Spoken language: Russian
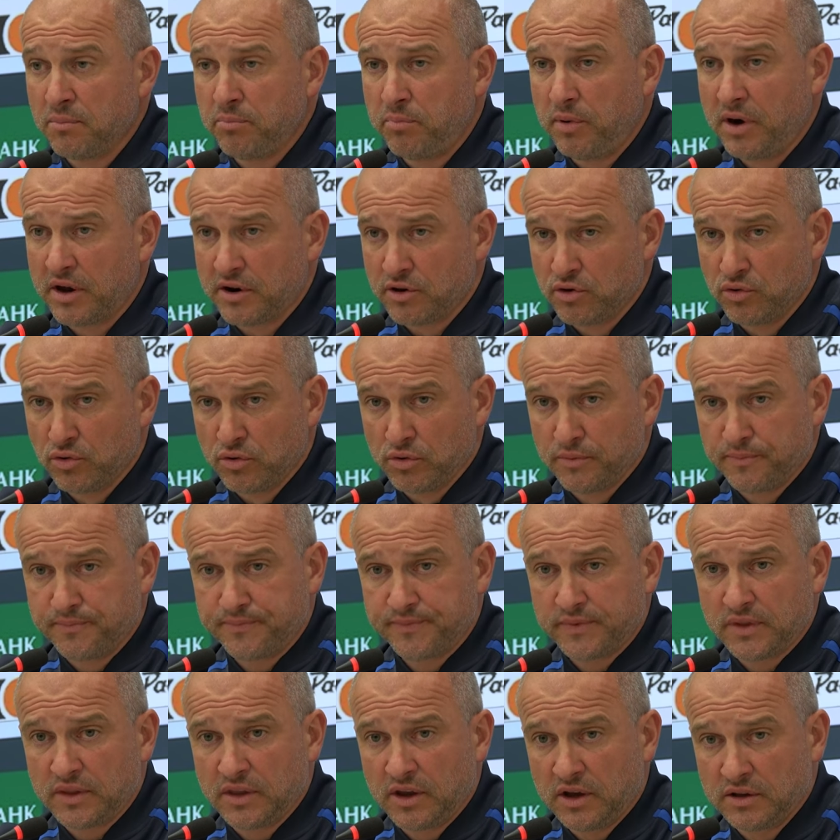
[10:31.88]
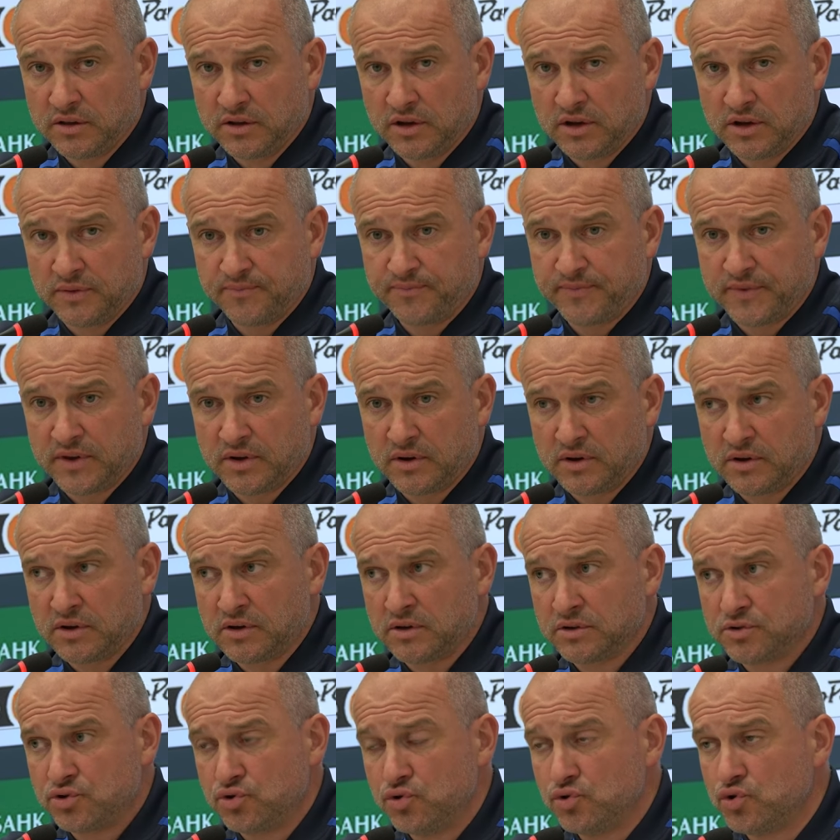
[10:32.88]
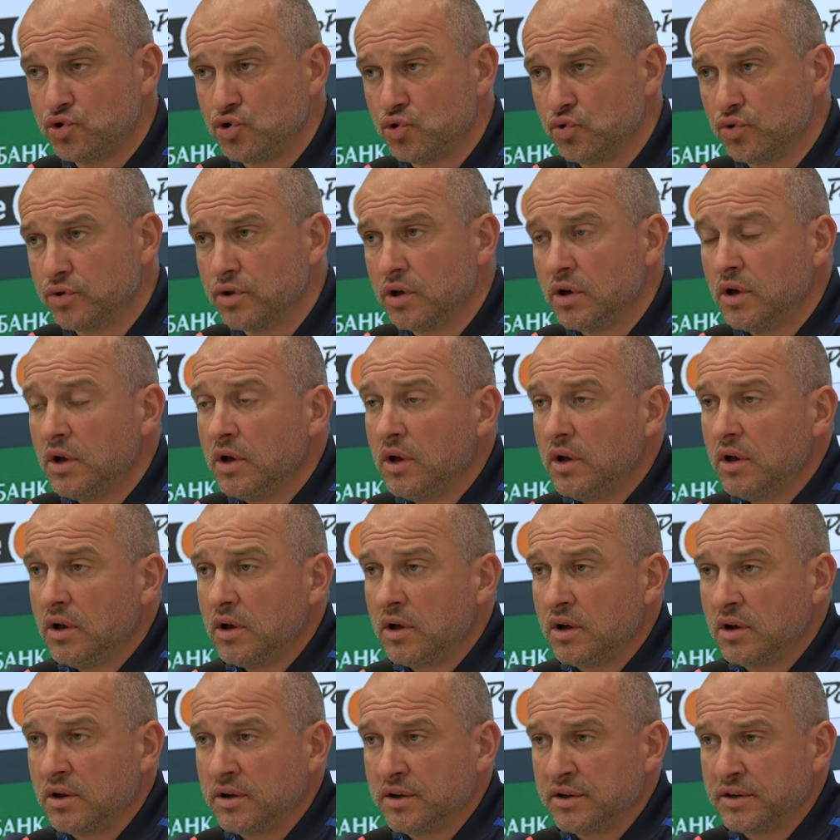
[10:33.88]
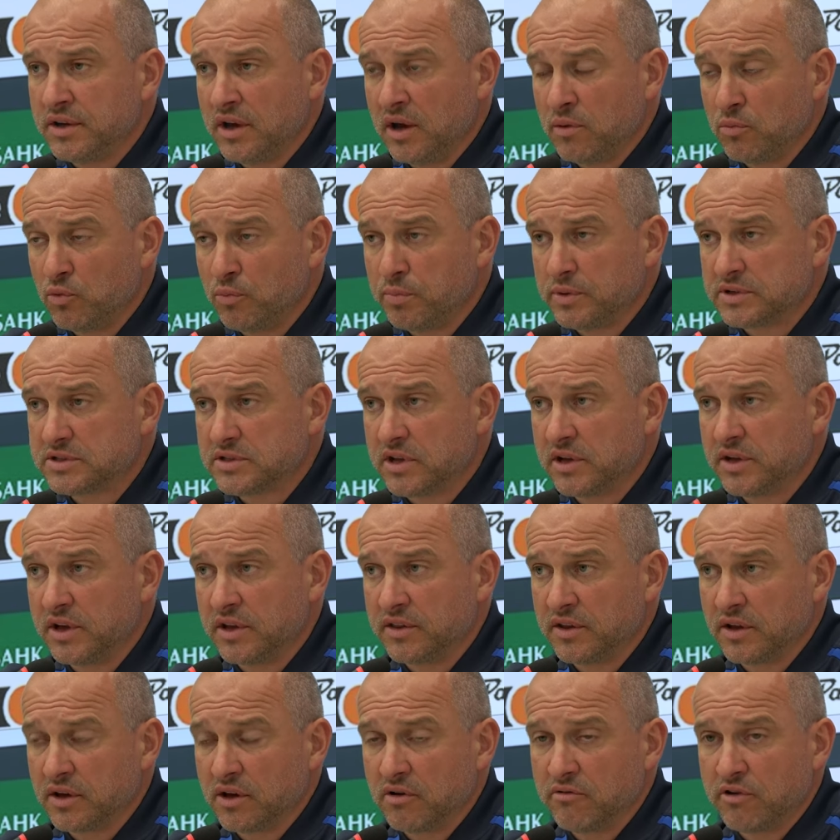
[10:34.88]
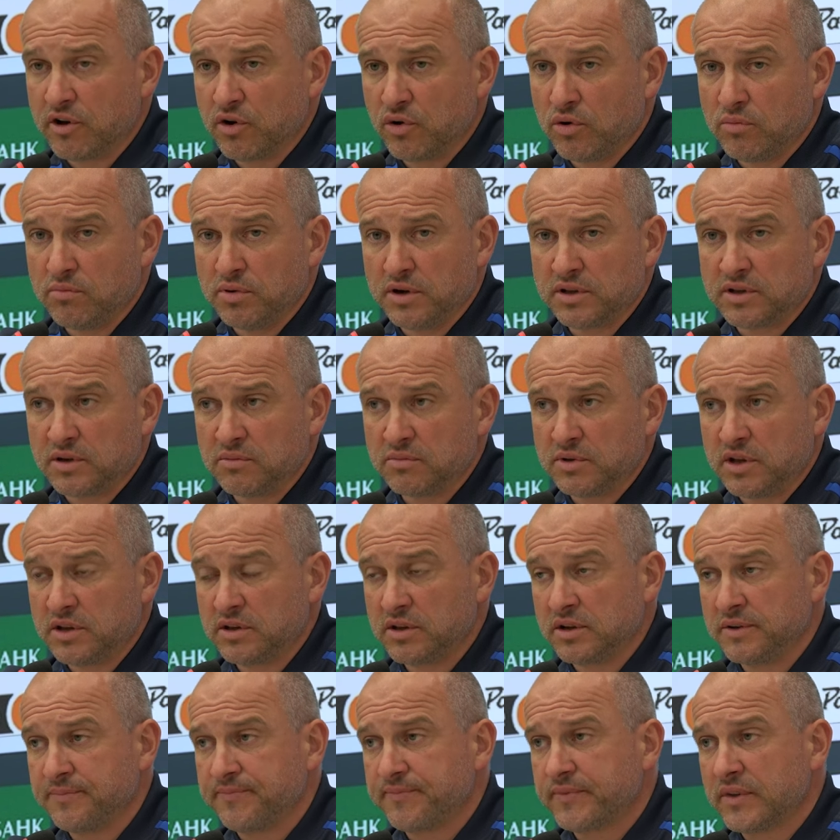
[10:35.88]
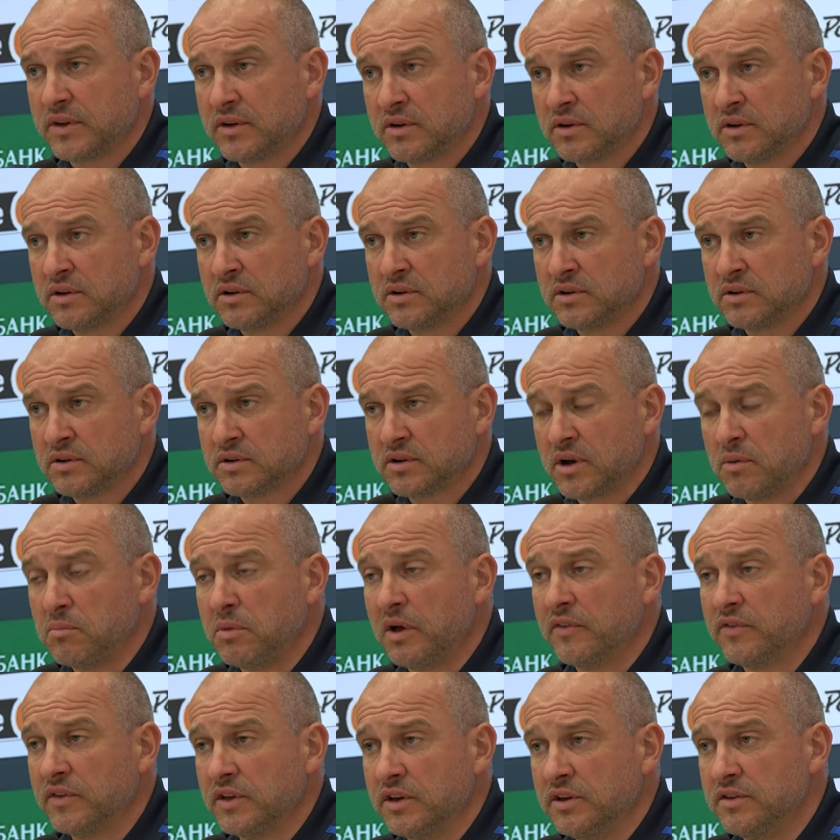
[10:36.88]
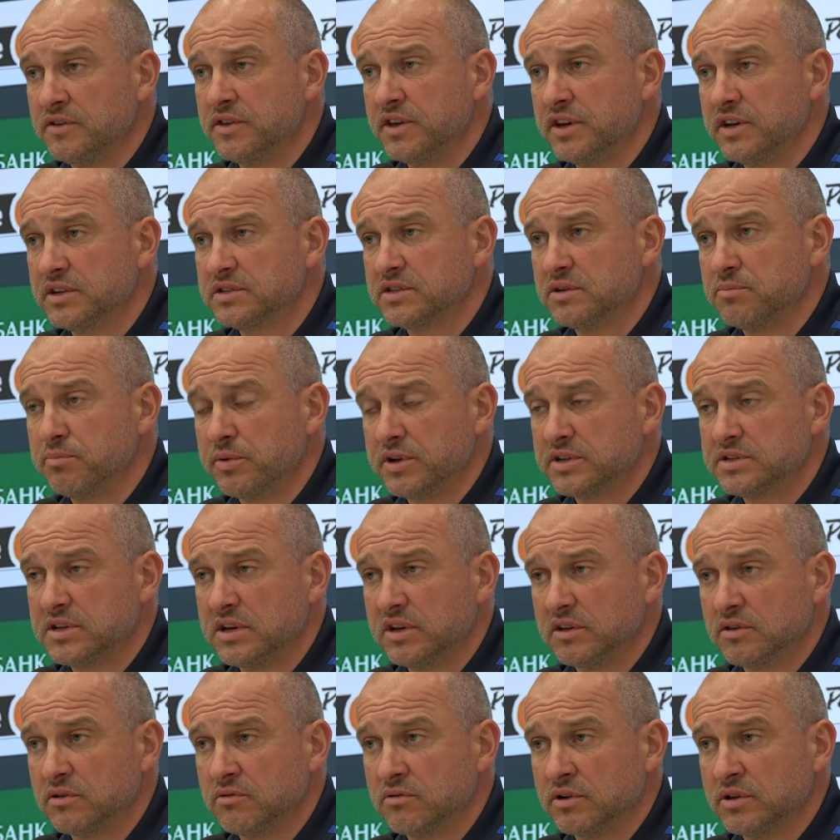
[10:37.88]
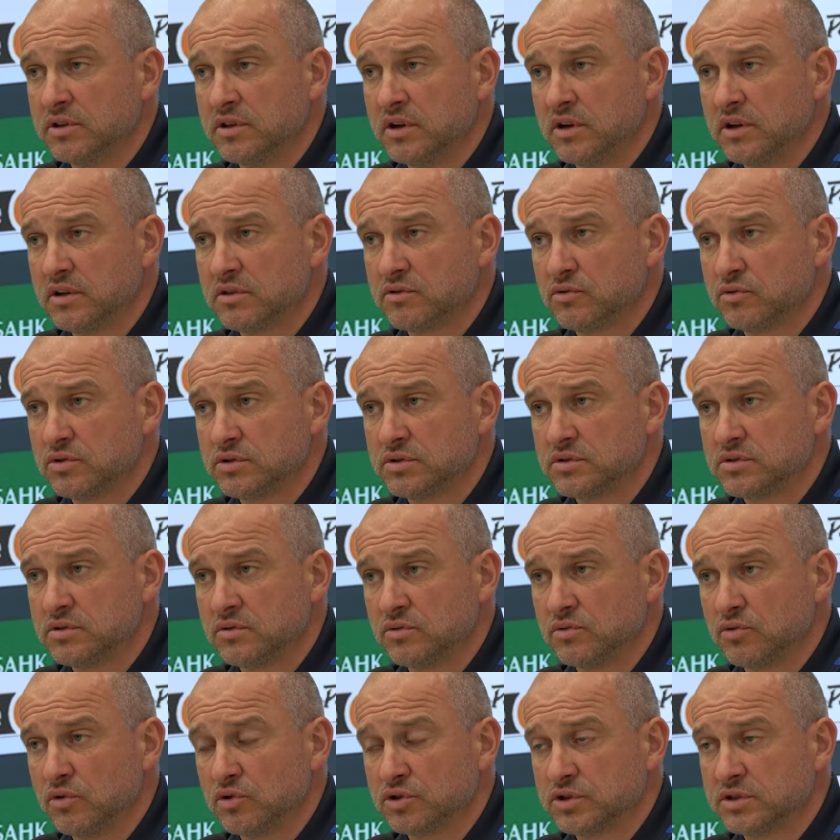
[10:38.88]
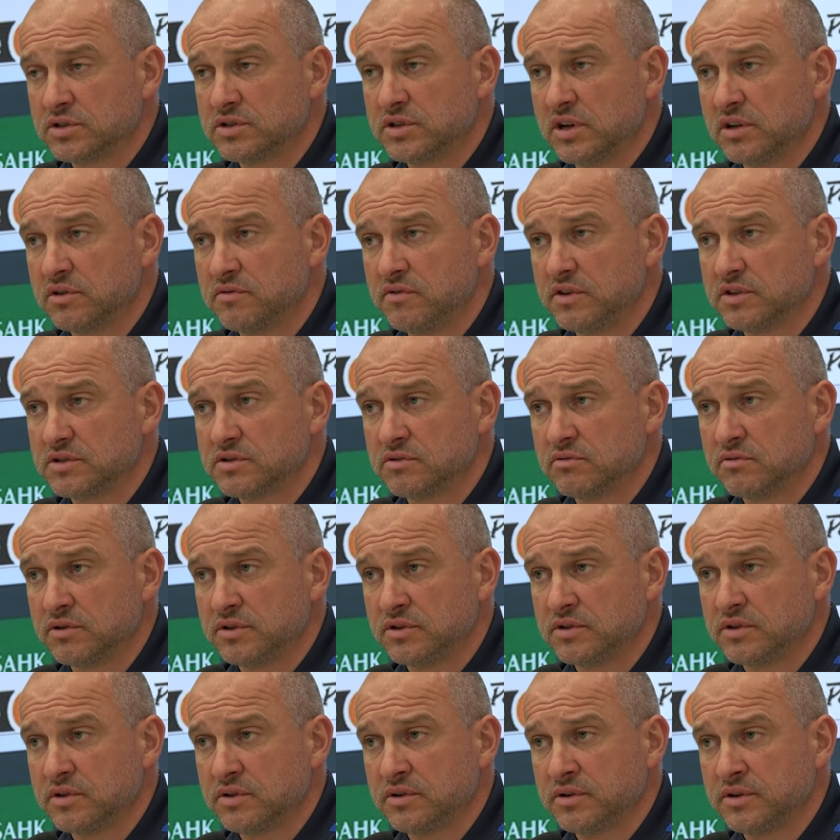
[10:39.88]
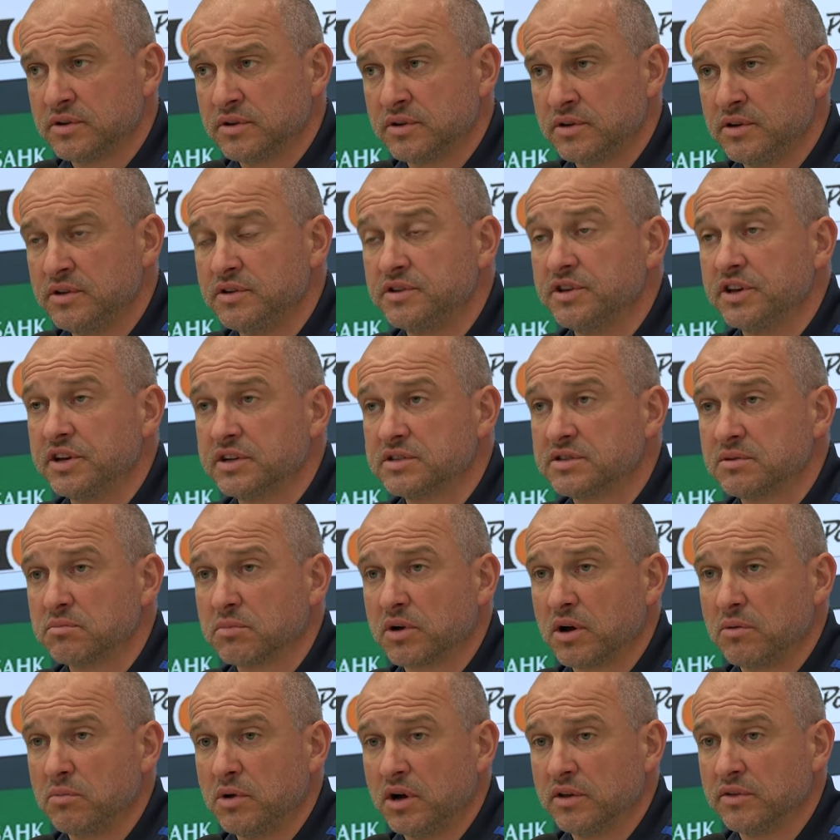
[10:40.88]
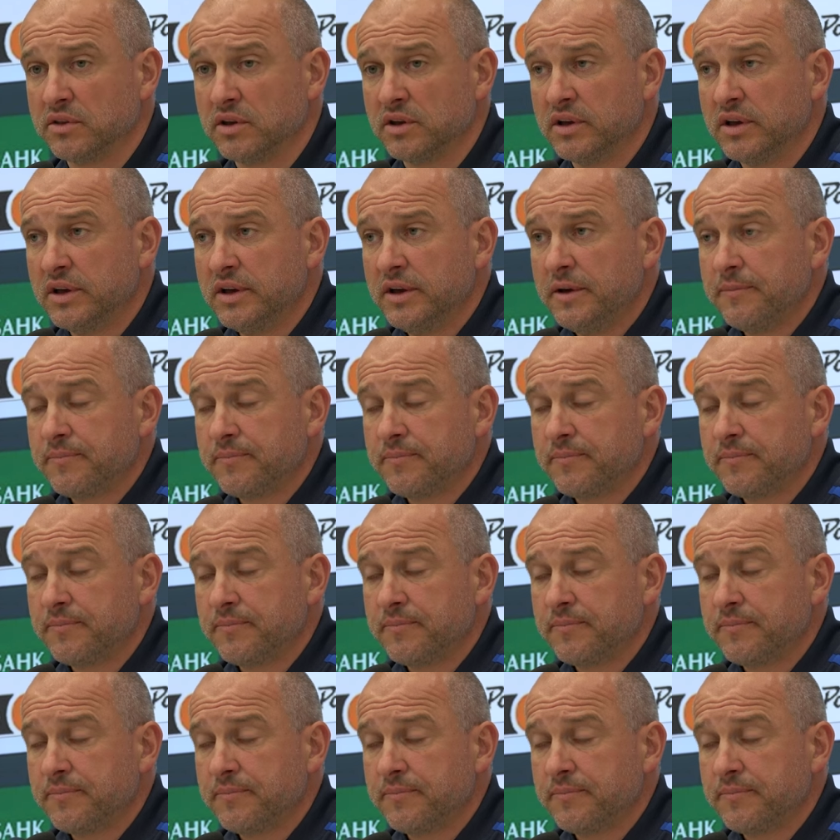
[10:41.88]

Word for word: парню надо чуть-чуть Э, я ему постоянно говорю об этом, надо э, командные интересы преследовать, да, то есть он должен соответствовать э, интересам команды.